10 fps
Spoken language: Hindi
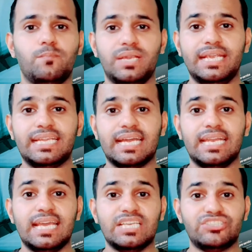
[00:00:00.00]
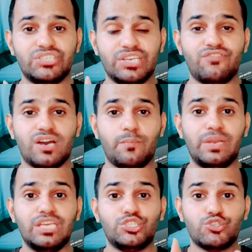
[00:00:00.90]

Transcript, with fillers: कंप्लीट करने हैं सिर्फ अपनी